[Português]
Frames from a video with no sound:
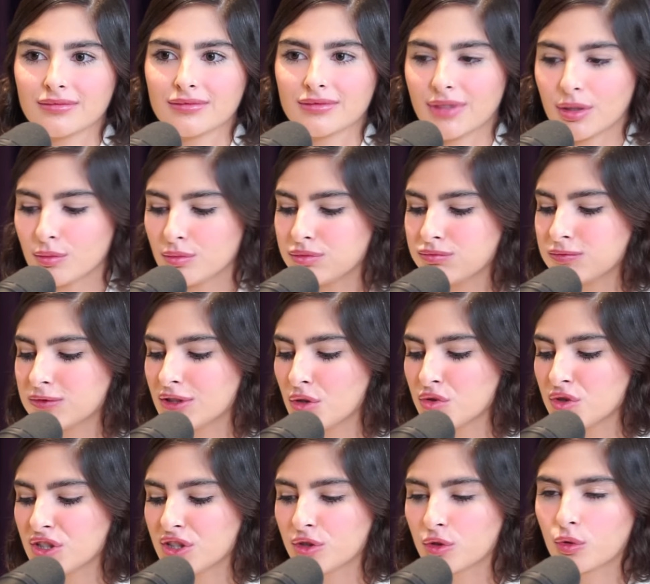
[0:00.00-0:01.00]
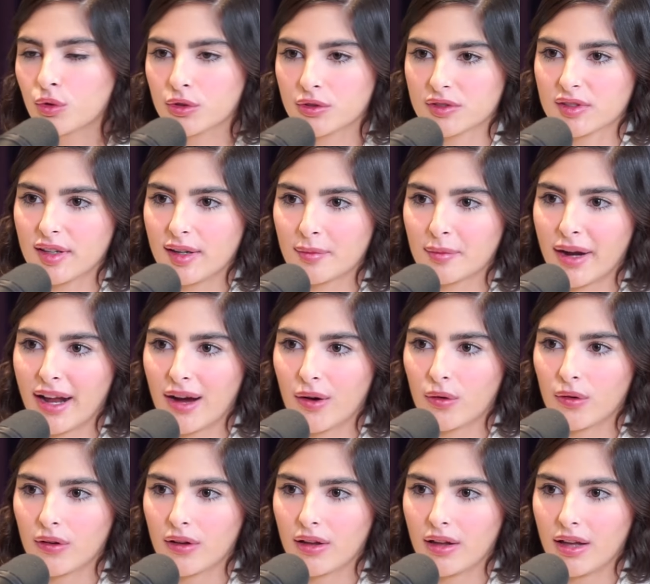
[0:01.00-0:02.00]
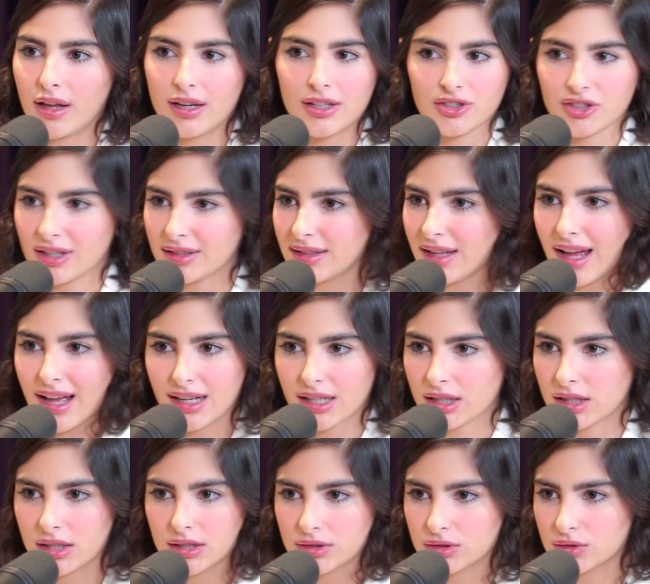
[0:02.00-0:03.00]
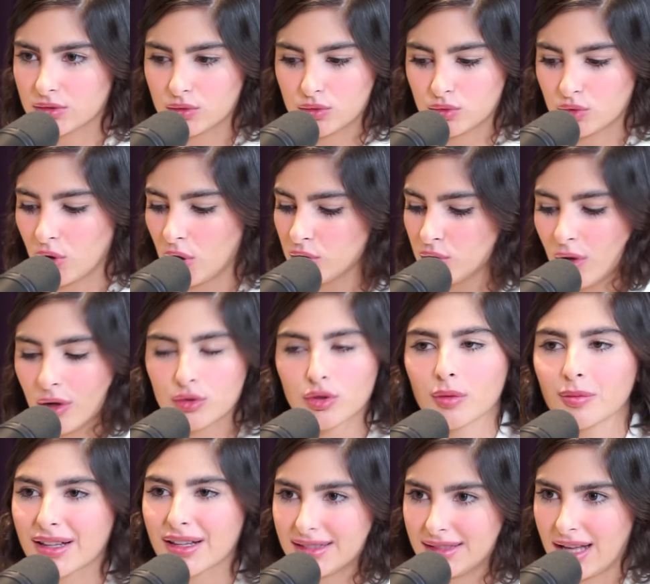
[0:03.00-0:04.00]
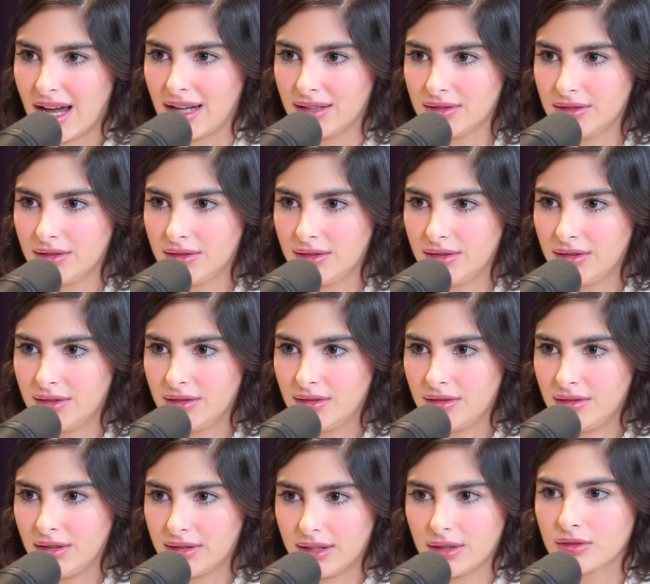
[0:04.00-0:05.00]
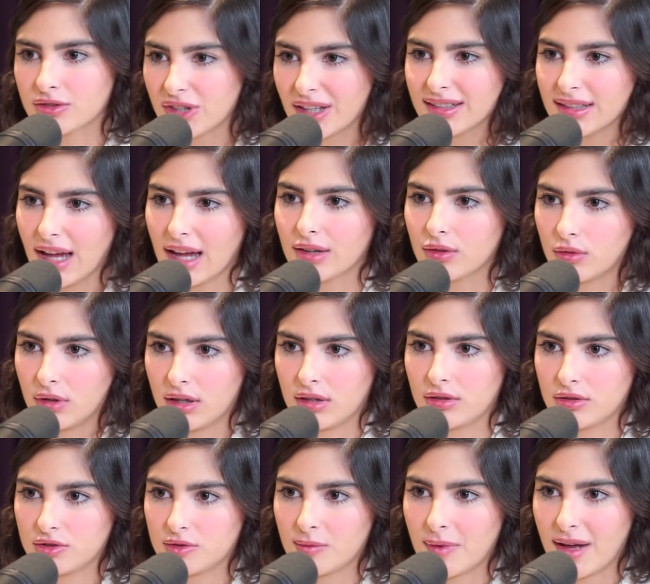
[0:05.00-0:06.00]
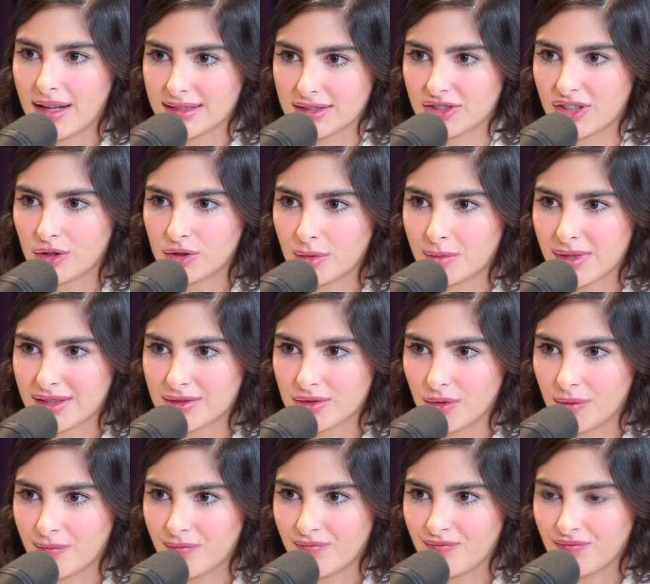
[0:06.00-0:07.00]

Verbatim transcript: Então, seu circuito cerebral, ele já está todo automatizado. Aquilo já está no gângulo de base, já automatizou.